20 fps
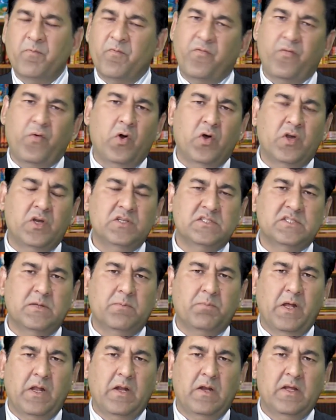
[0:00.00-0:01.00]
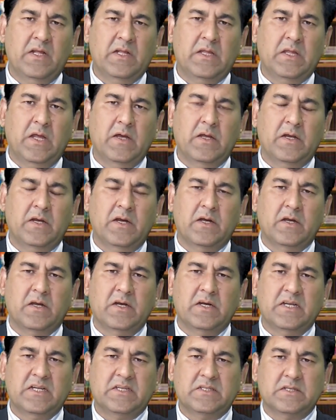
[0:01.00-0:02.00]
फ़ौर से पहले थायराइड का
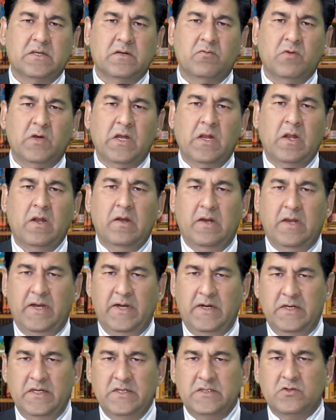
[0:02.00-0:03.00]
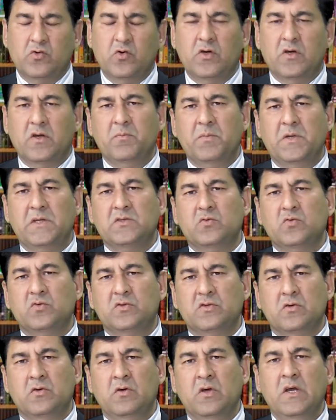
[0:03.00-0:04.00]
टेस्ट करवाएं लेडीज़ को अगर
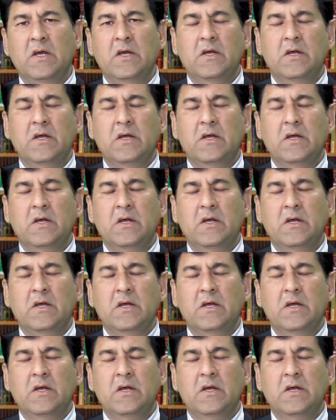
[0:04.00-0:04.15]
महसूस हो